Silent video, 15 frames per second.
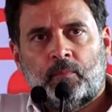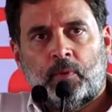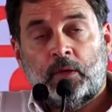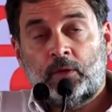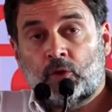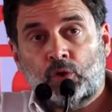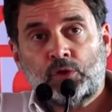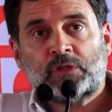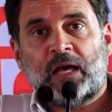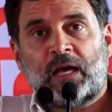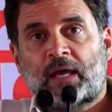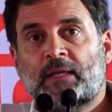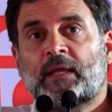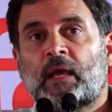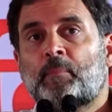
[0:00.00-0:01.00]

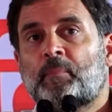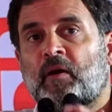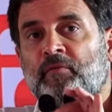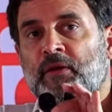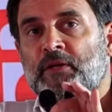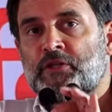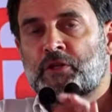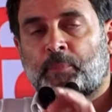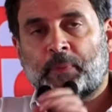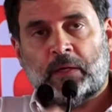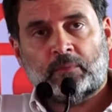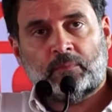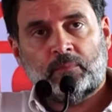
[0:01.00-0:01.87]
हिंदुस्तान के भविष्य पर